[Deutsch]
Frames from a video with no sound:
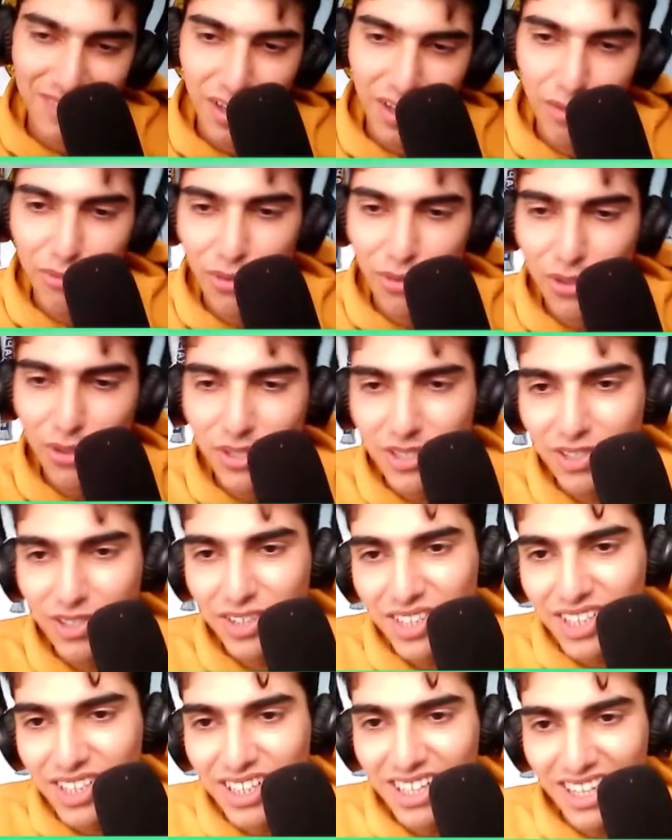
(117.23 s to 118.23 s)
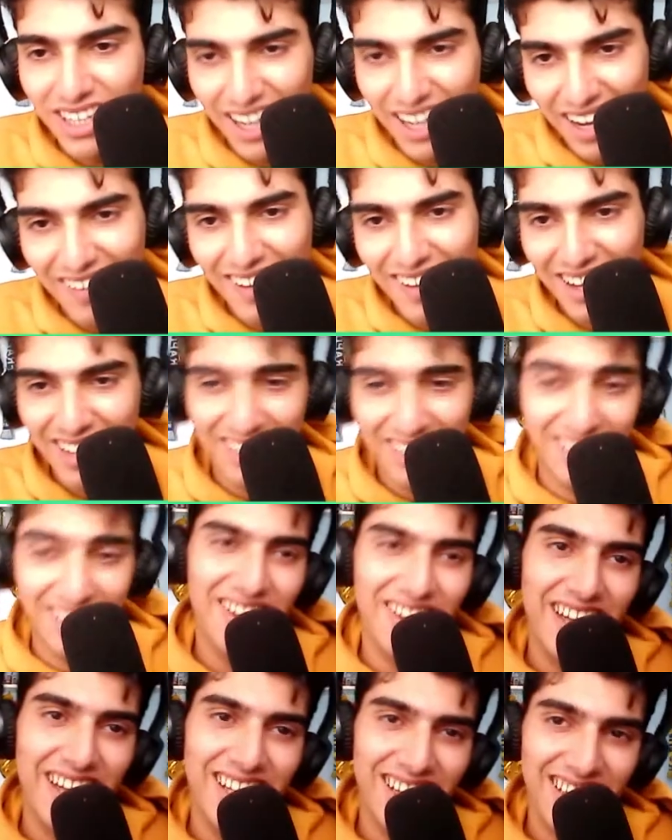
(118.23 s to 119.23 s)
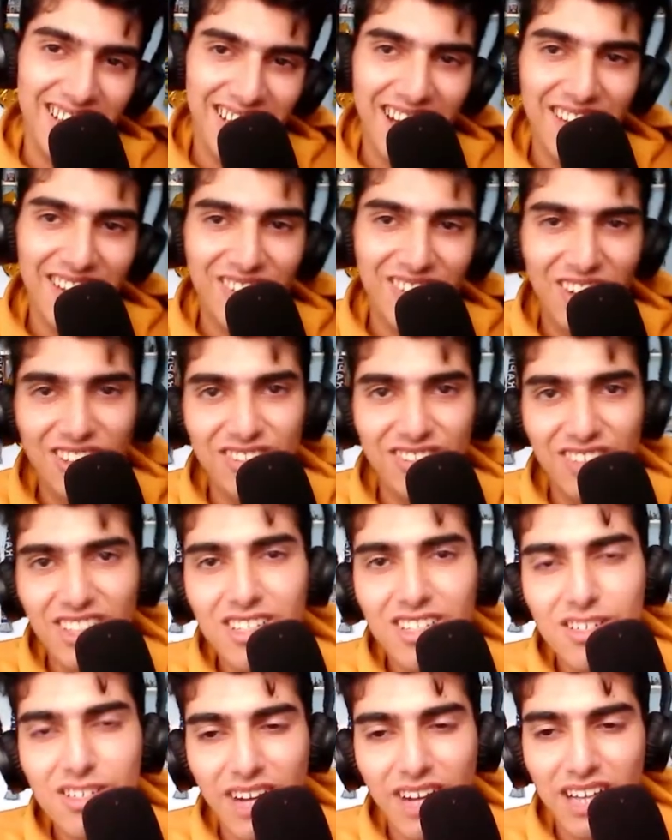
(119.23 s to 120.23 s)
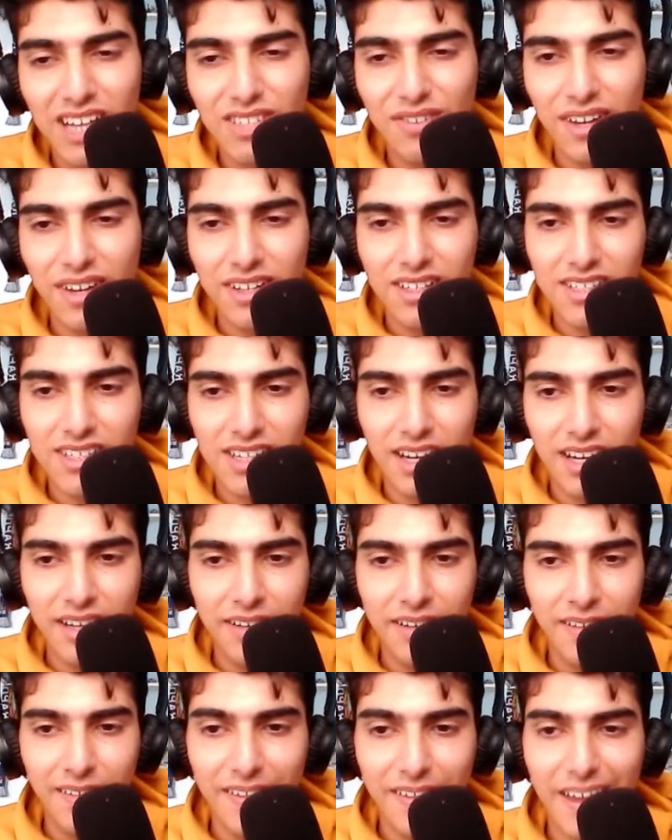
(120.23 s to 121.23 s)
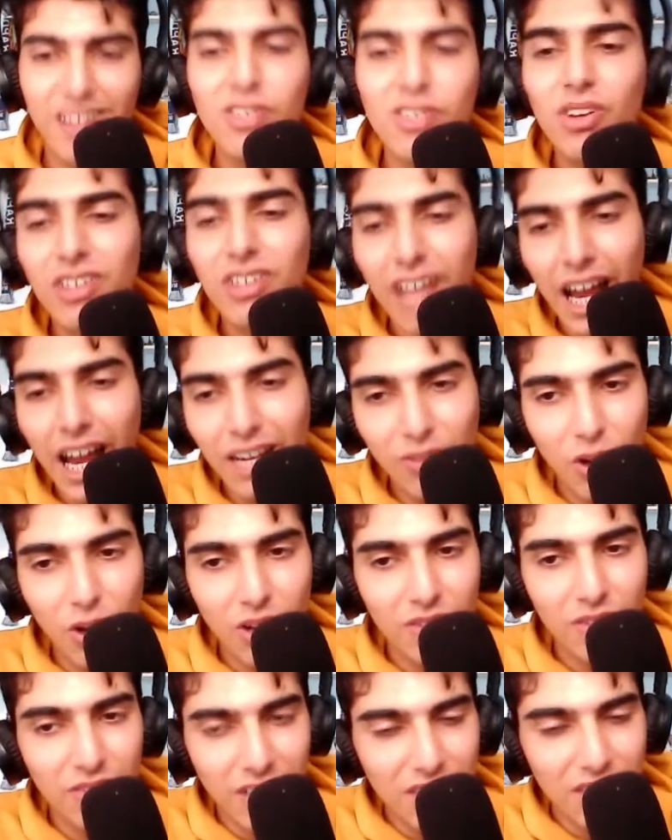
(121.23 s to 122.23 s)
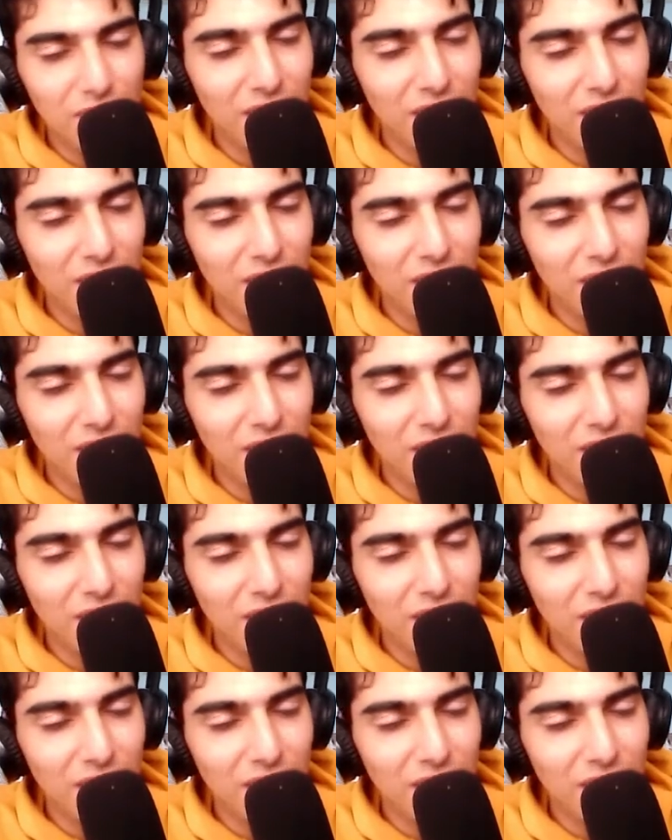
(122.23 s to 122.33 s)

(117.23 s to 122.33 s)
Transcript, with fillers: gefühlt. Aber in weiteren drei Wochen wird es vielleicht fertig sein. Also in drei Wochen will ich